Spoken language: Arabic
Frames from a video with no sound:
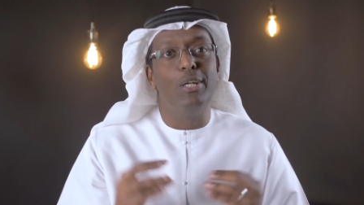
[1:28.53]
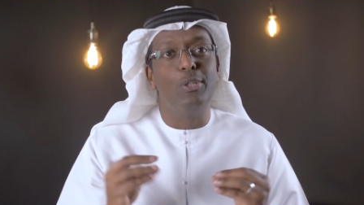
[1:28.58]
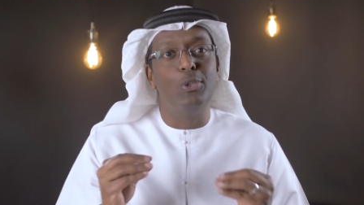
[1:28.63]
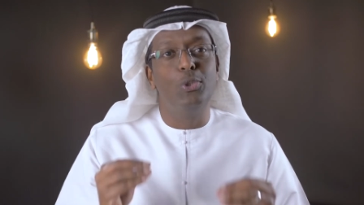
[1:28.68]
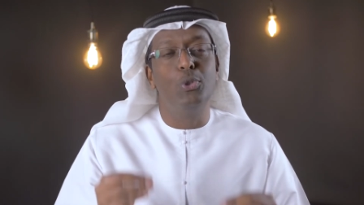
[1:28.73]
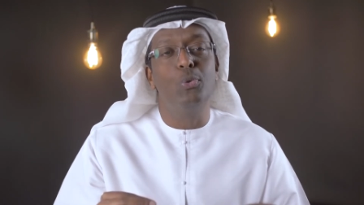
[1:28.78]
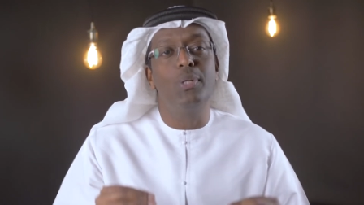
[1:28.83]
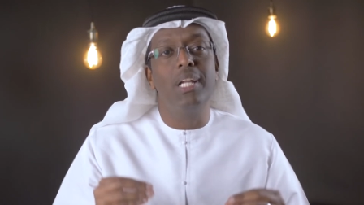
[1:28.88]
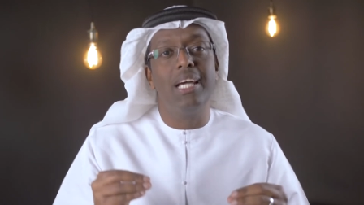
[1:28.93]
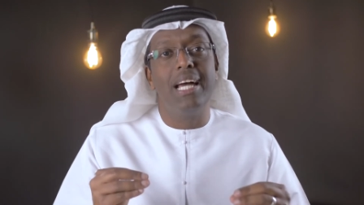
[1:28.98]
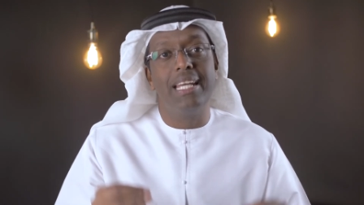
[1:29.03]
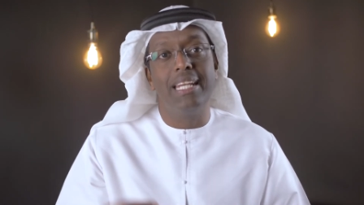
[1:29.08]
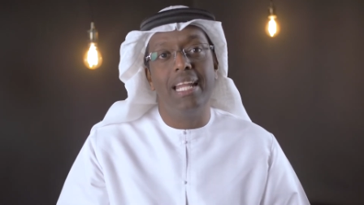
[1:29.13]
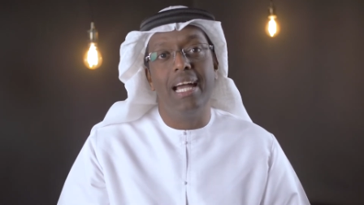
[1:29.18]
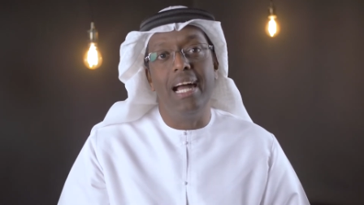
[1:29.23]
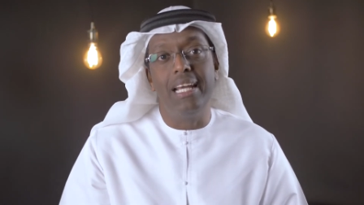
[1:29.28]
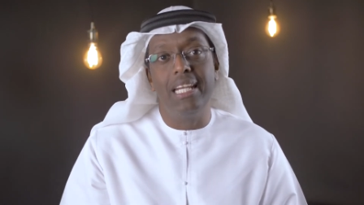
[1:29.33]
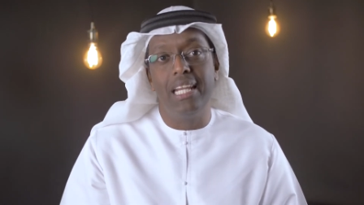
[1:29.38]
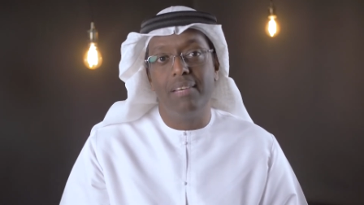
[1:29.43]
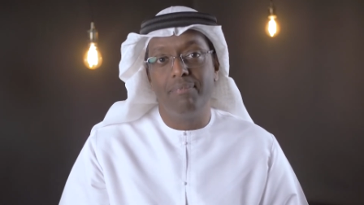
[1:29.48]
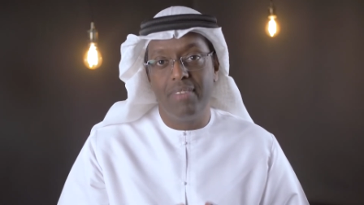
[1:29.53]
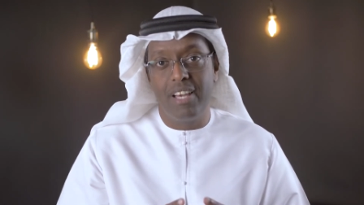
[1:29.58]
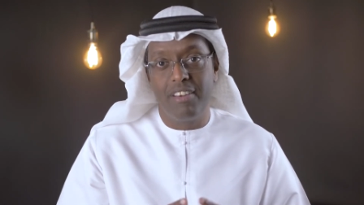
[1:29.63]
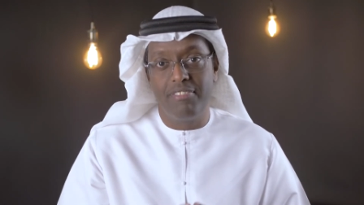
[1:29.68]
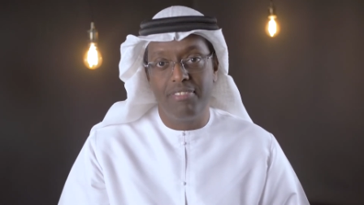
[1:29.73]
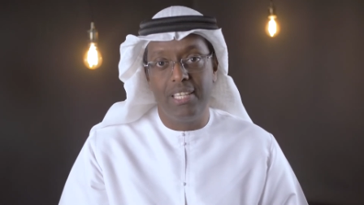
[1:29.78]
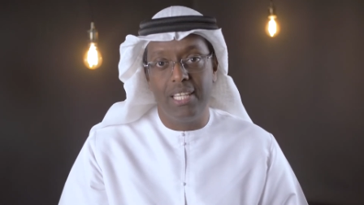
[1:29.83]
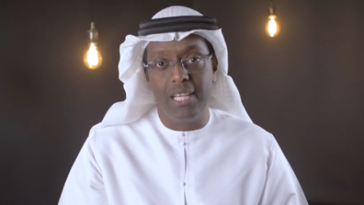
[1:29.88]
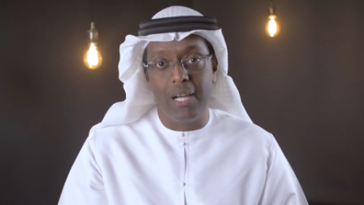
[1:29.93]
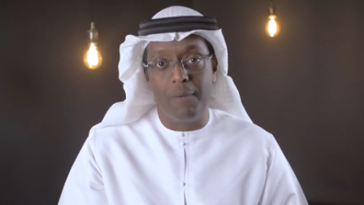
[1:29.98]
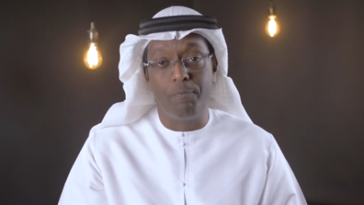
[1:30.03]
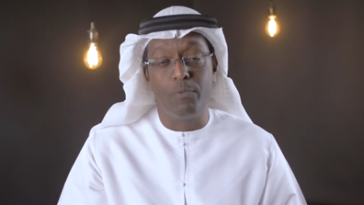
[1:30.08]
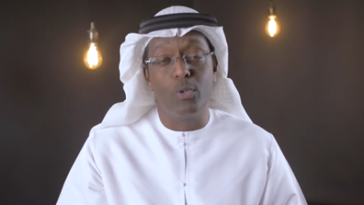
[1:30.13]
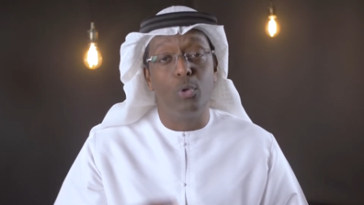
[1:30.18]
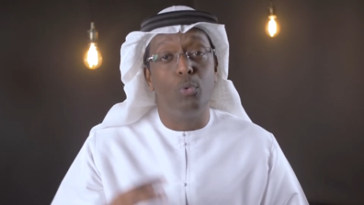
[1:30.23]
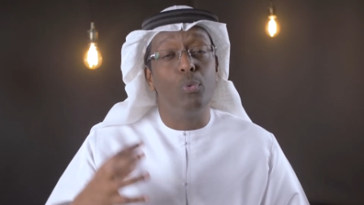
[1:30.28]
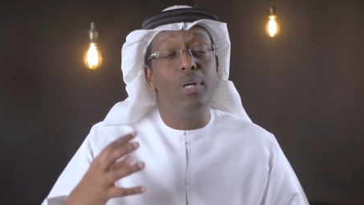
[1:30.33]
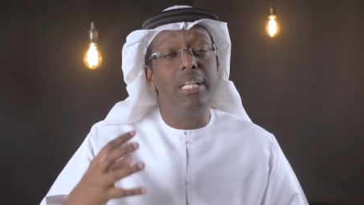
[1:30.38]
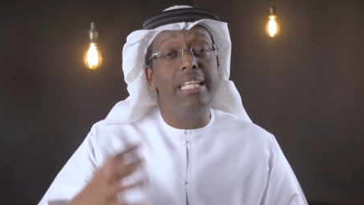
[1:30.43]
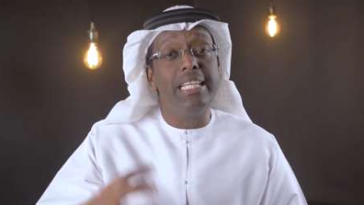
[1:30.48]
دون أن أعلم ما فيها
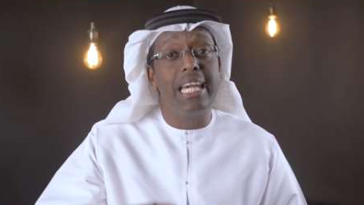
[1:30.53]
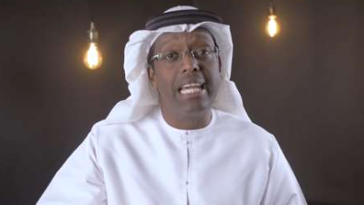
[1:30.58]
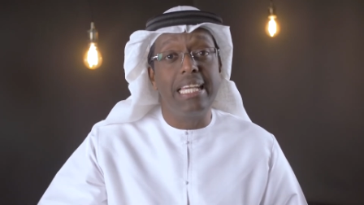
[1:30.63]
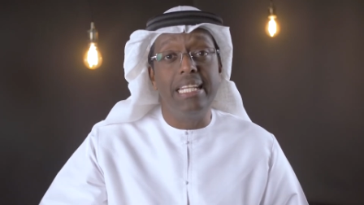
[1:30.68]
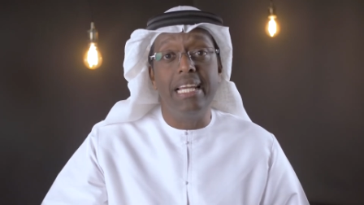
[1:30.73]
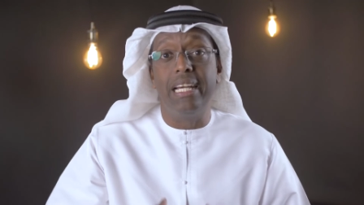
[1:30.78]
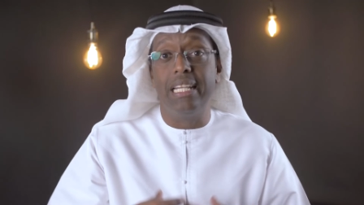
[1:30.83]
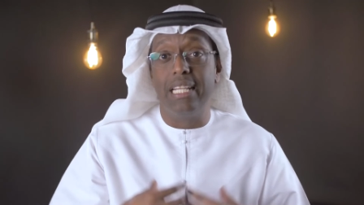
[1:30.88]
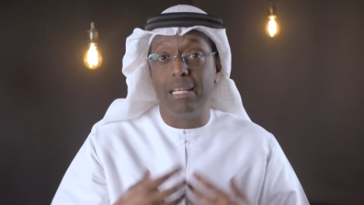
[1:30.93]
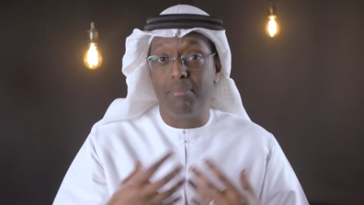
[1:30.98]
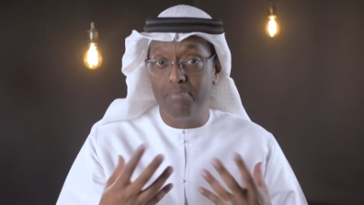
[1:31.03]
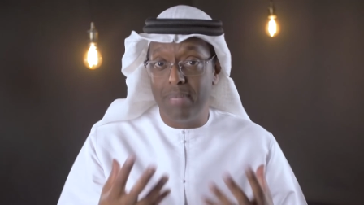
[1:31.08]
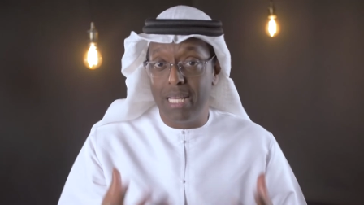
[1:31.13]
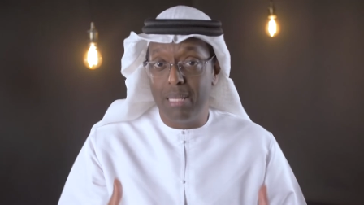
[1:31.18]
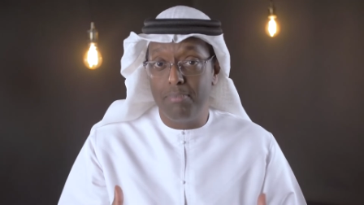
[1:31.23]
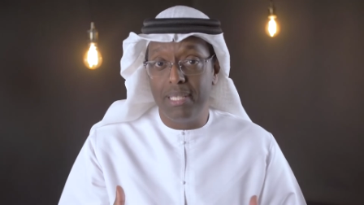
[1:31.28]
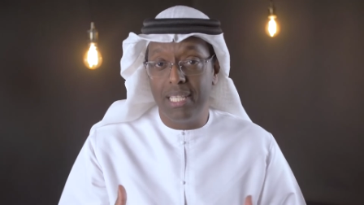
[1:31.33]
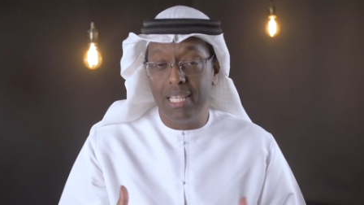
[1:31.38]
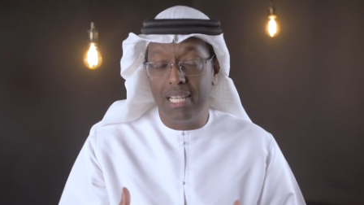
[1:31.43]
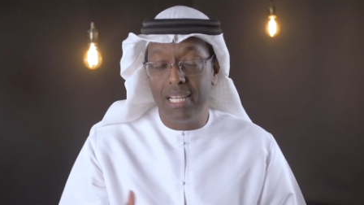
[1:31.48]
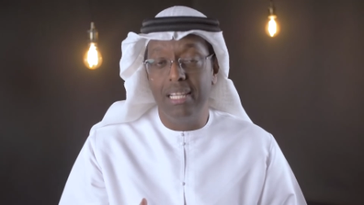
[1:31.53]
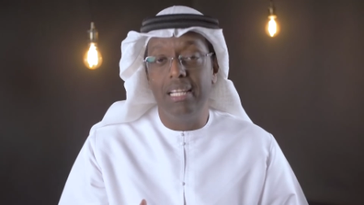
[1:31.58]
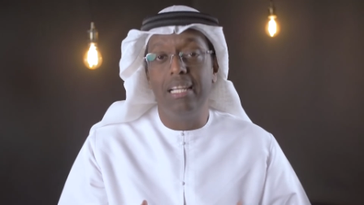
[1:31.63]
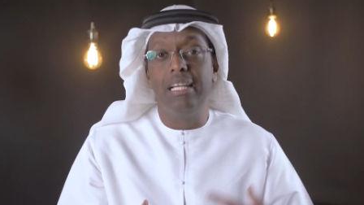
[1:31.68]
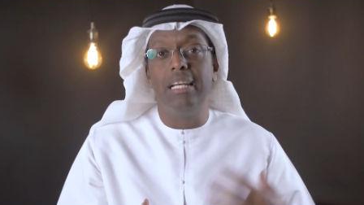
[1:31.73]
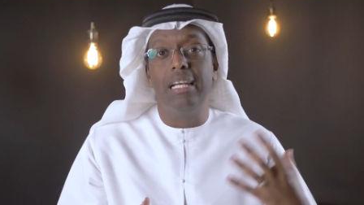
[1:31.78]
ولكي نعلم ما بها